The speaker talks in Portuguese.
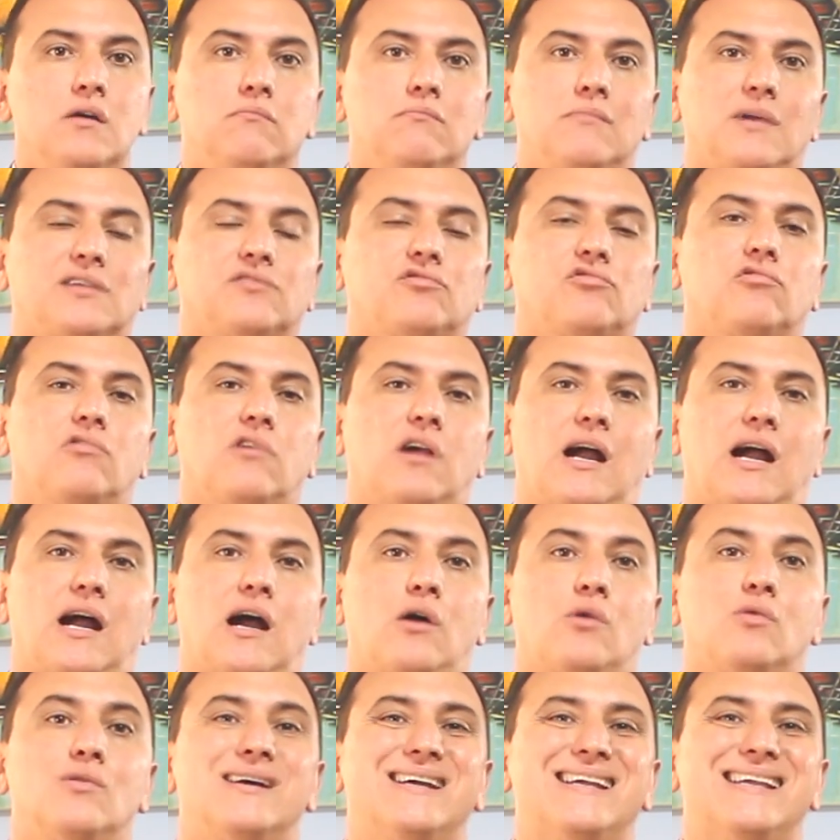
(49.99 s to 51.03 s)
mas o
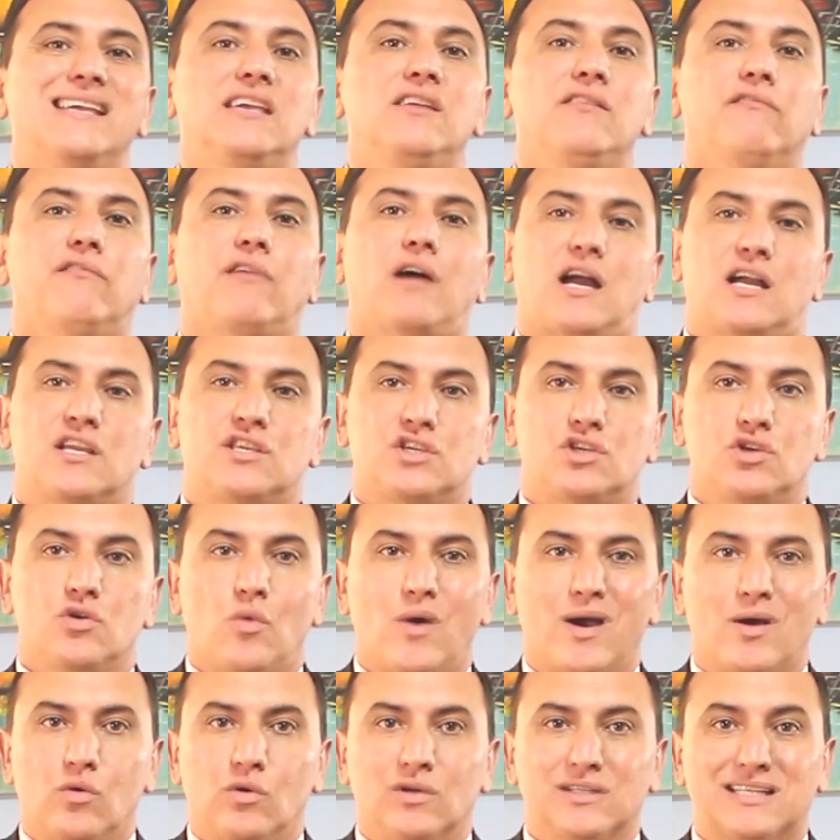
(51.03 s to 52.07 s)
carro
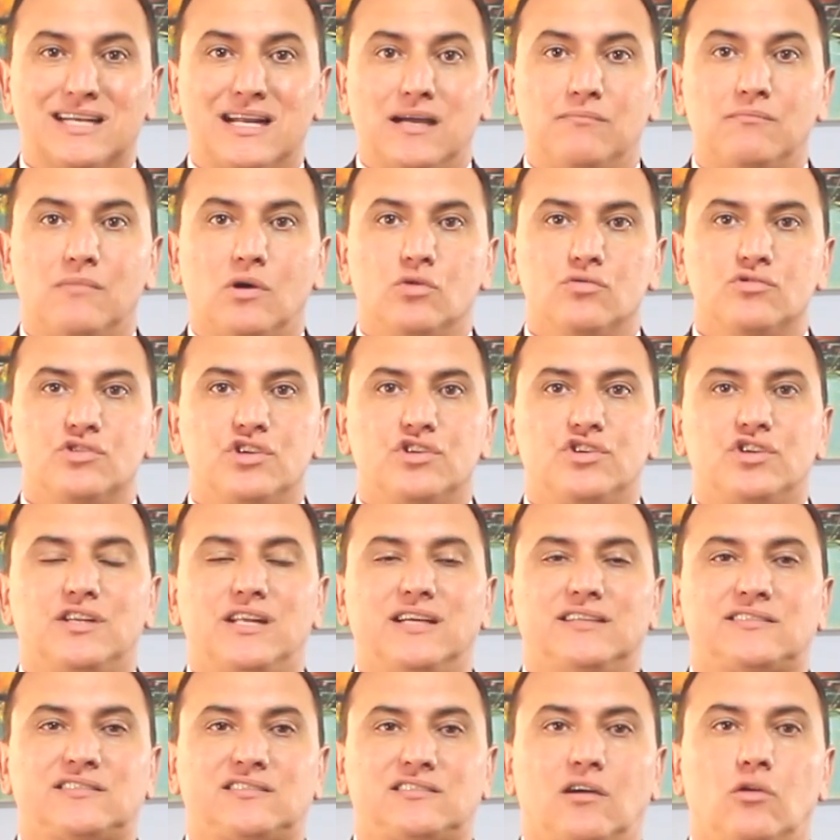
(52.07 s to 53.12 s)
invadiu a contramão de
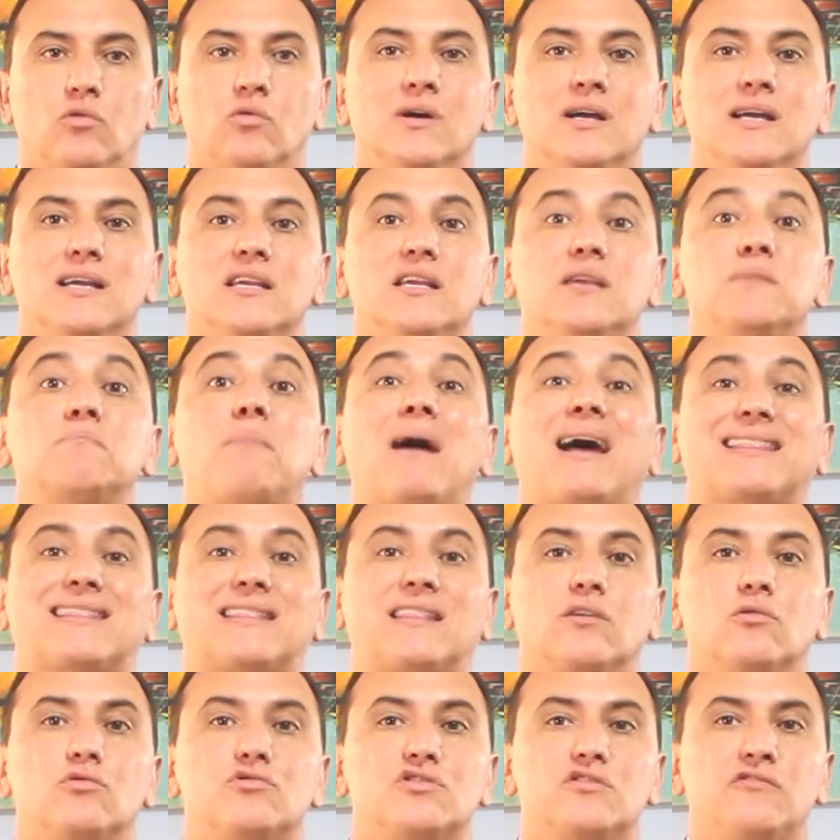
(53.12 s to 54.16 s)
direção e
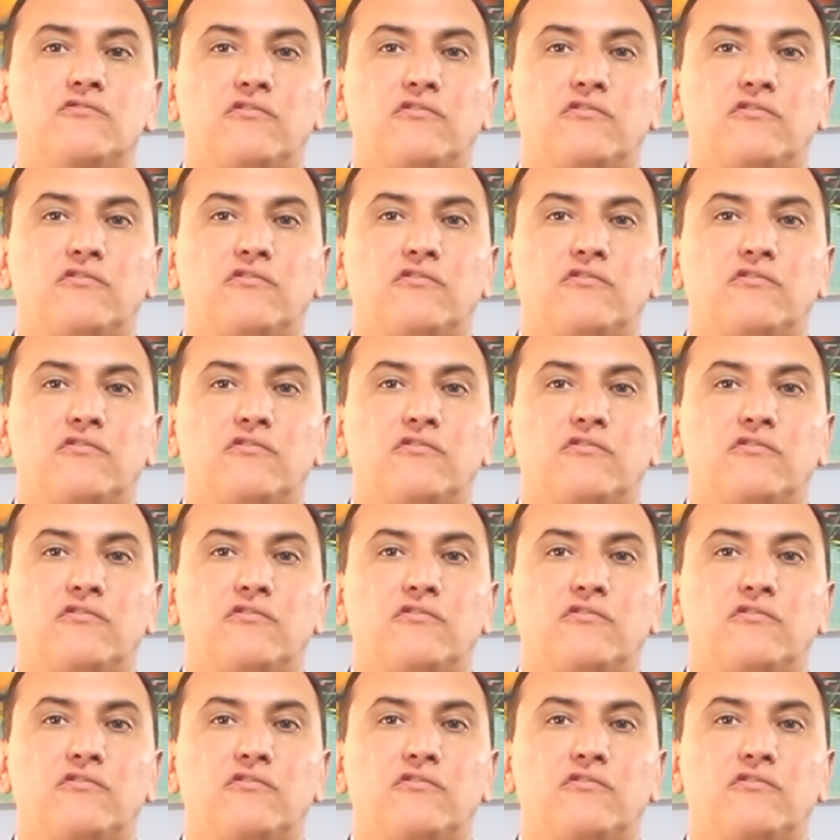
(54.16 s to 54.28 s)
bateu de